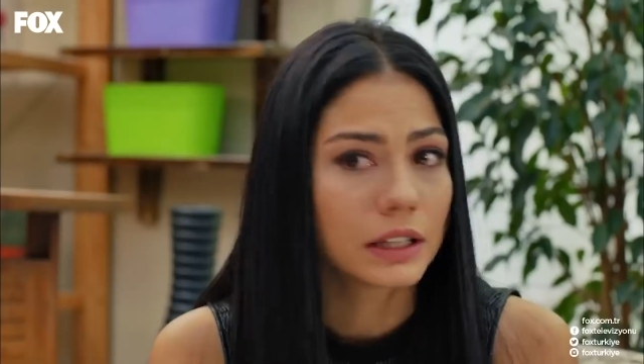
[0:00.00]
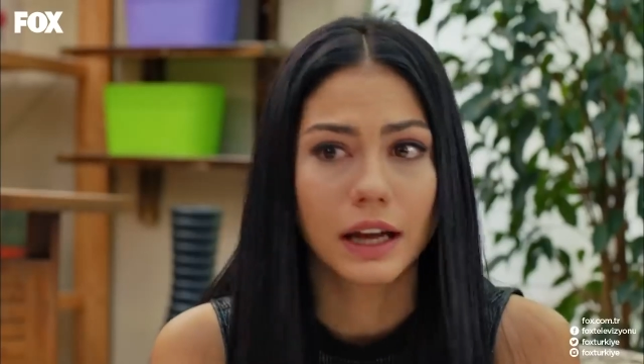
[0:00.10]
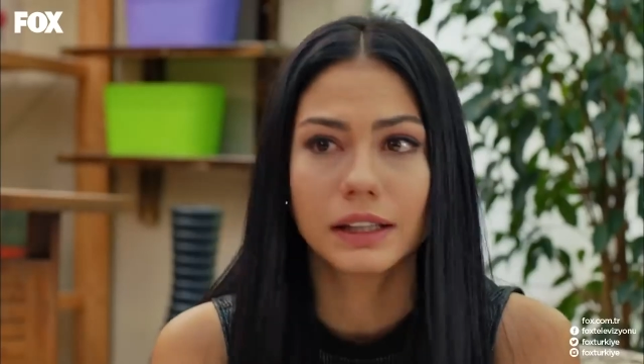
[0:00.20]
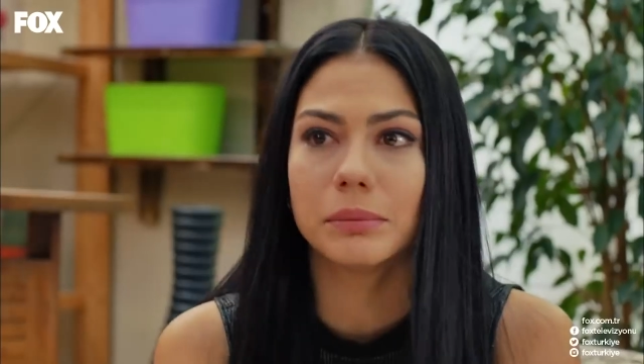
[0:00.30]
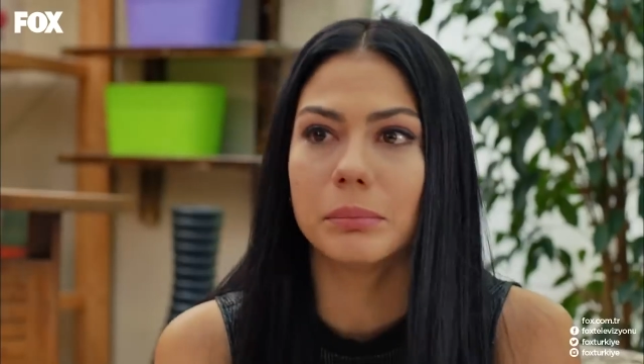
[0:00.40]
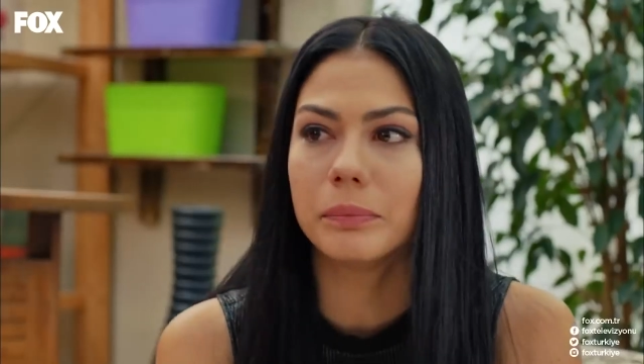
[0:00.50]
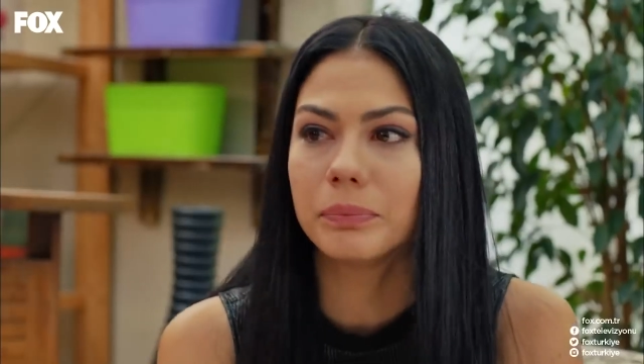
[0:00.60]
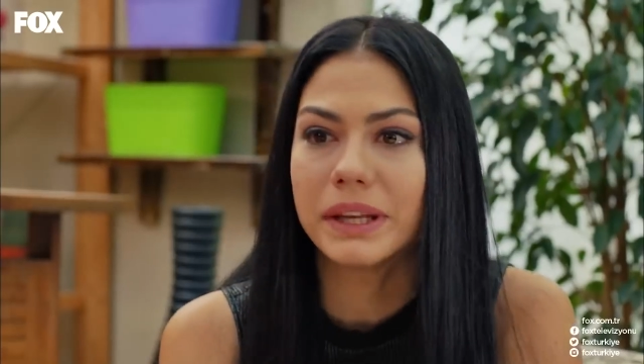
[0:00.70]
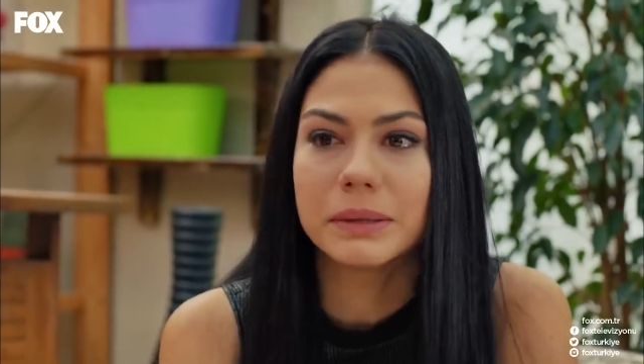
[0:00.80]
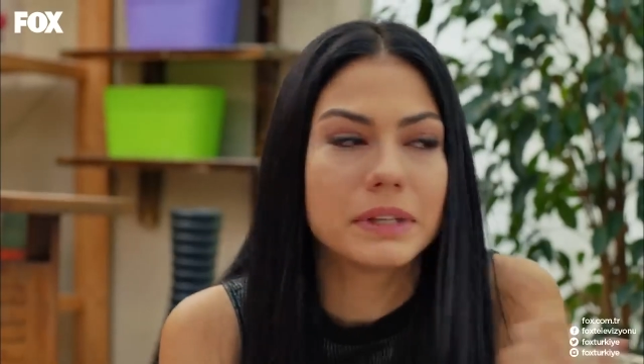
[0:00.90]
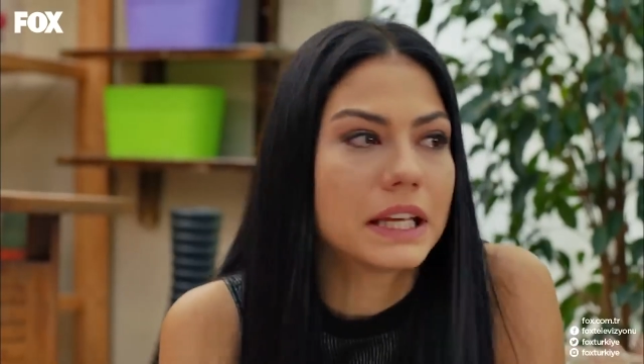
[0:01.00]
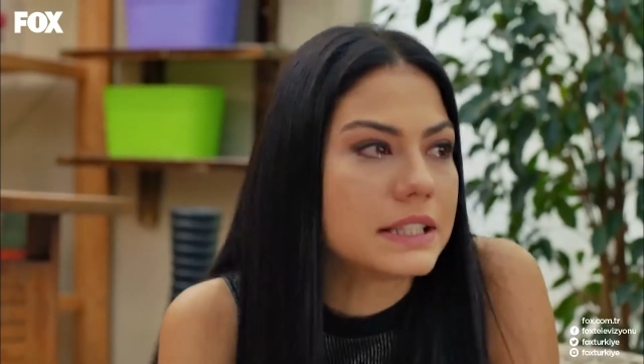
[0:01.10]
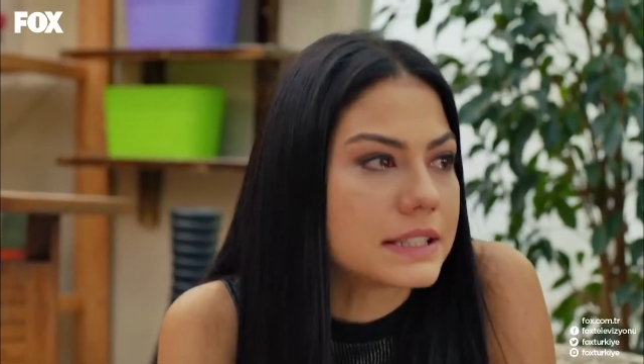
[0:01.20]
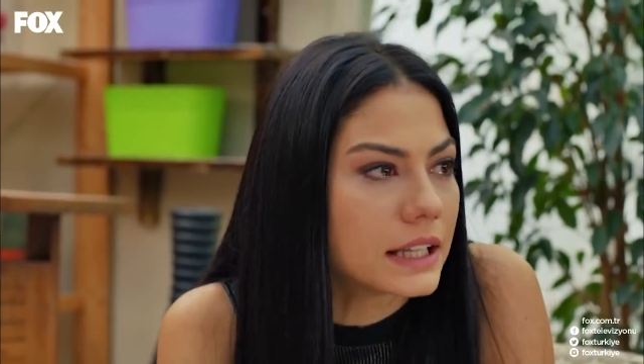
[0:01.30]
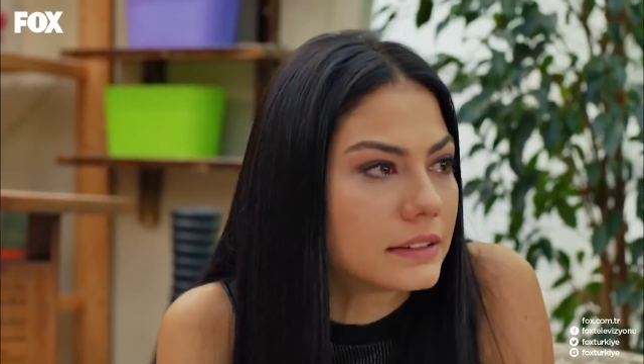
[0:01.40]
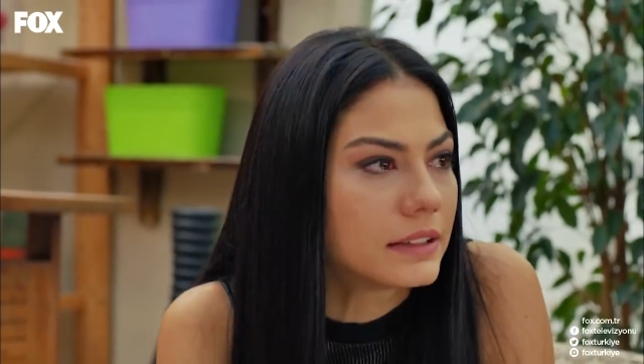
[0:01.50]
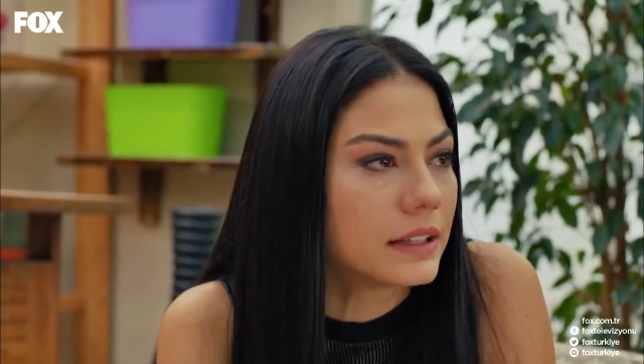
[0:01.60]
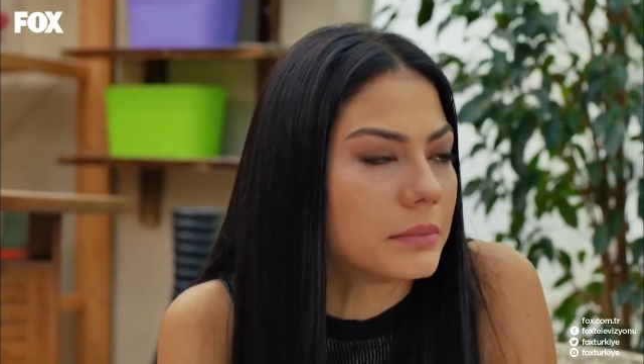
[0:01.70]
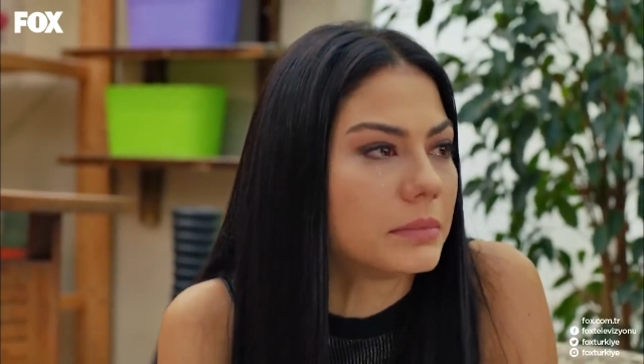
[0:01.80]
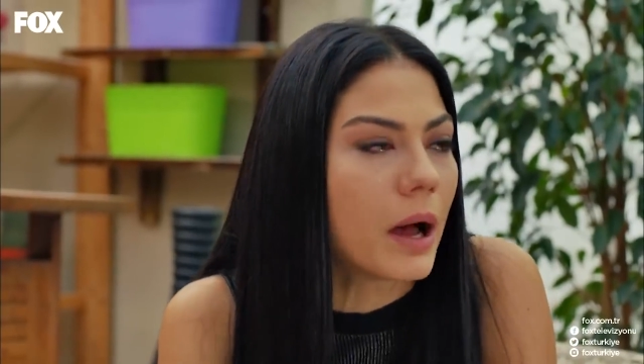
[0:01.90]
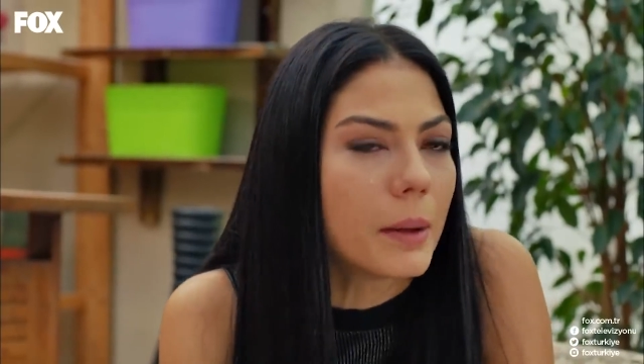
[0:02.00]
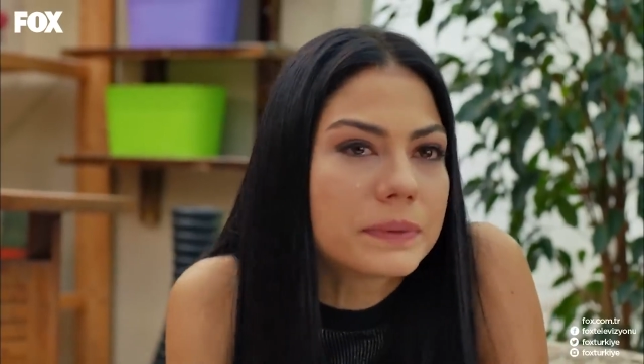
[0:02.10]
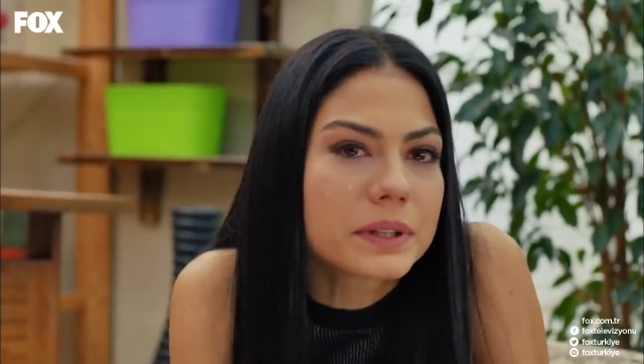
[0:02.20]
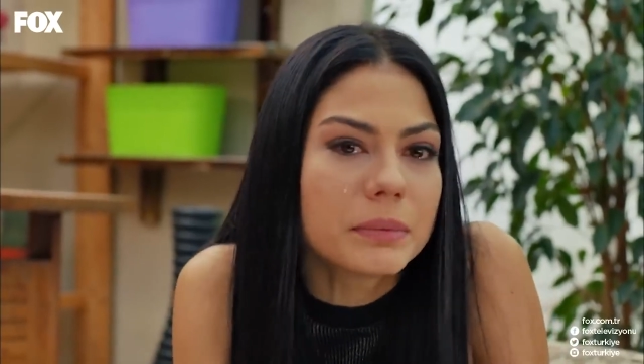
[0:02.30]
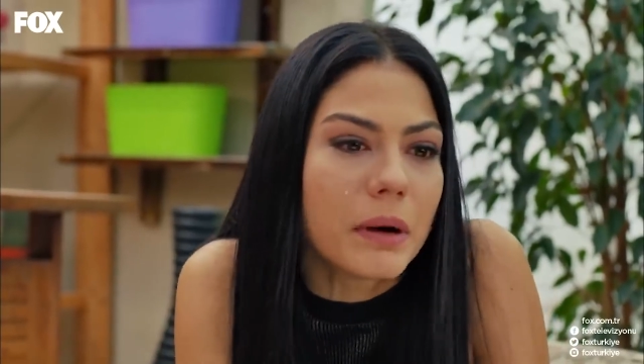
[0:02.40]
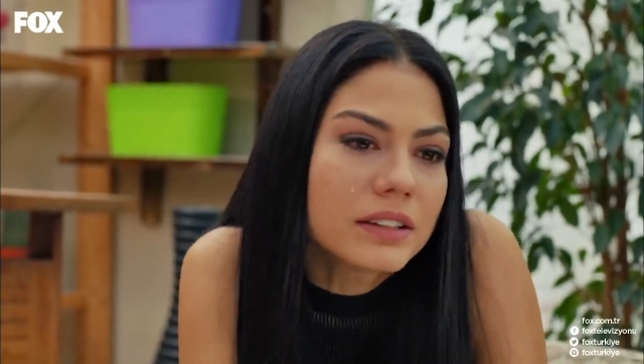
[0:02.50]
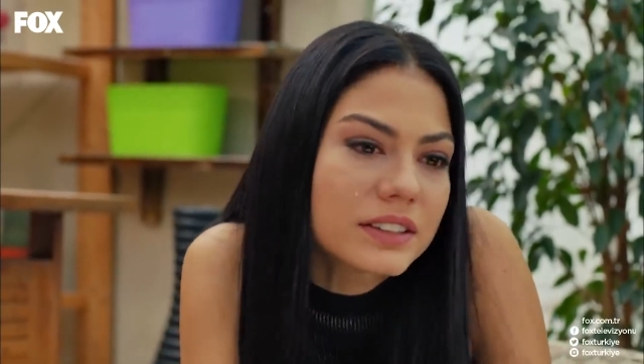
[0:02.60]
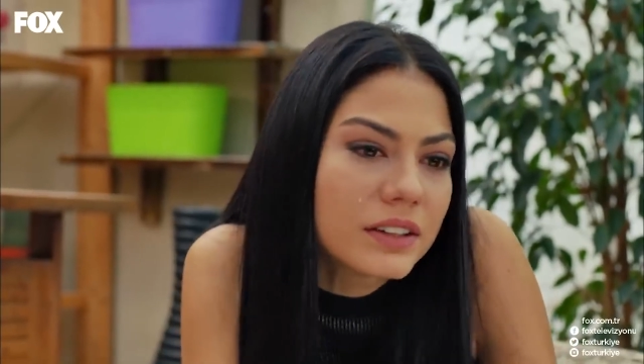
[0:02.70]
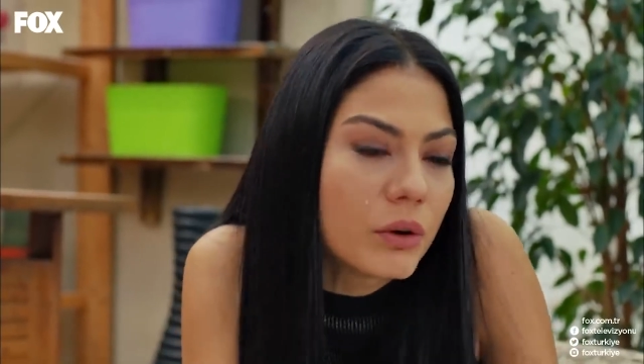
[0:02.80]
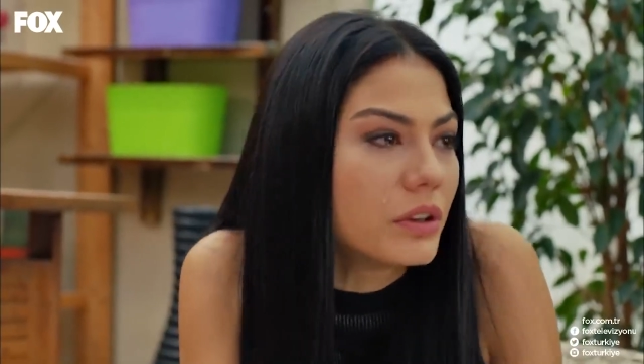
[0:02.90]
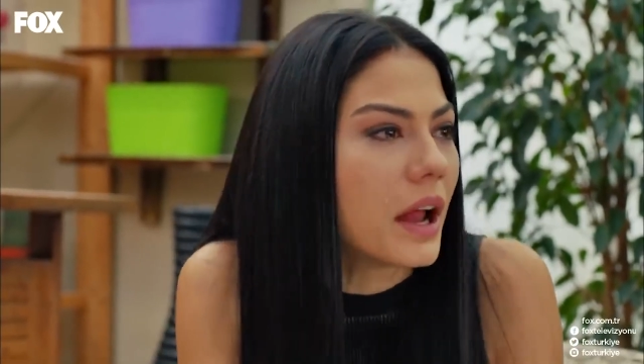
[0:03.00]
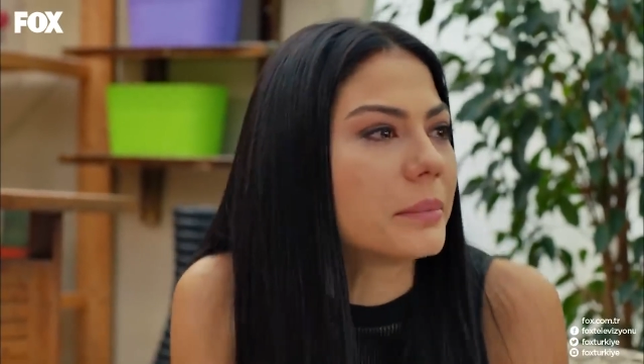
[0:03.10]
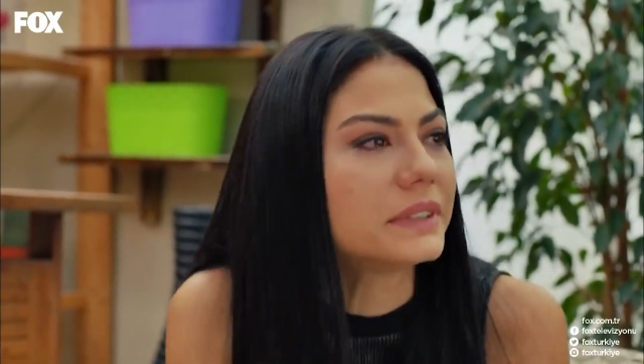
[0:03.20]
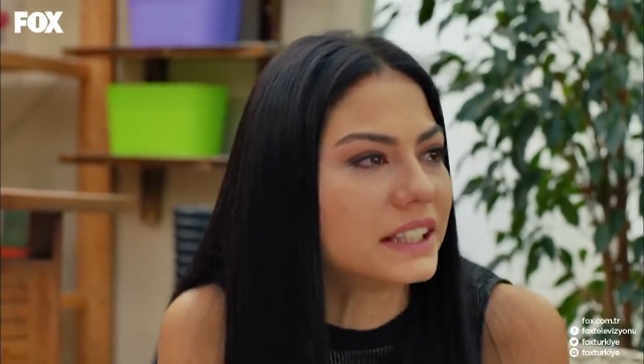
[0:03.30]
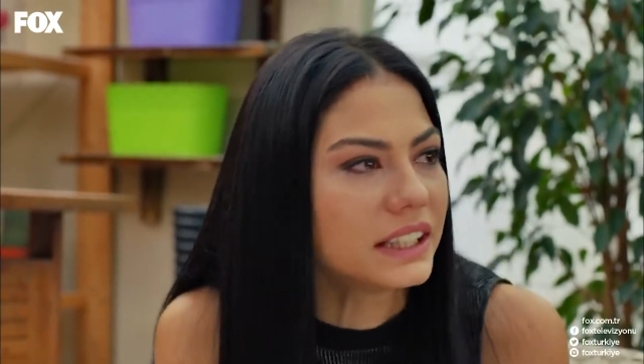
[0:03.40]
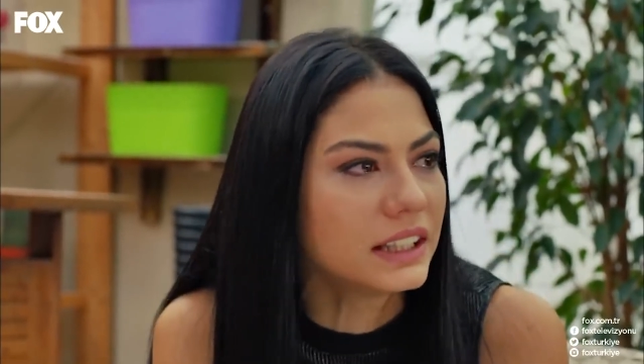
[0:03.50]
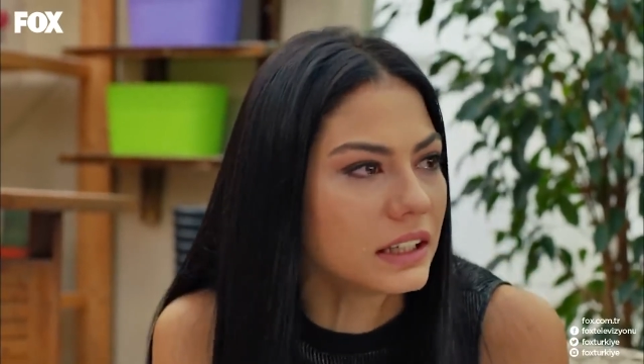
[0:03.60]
Yani benim ne hissettiğim, ne yaptığım artık önemli değil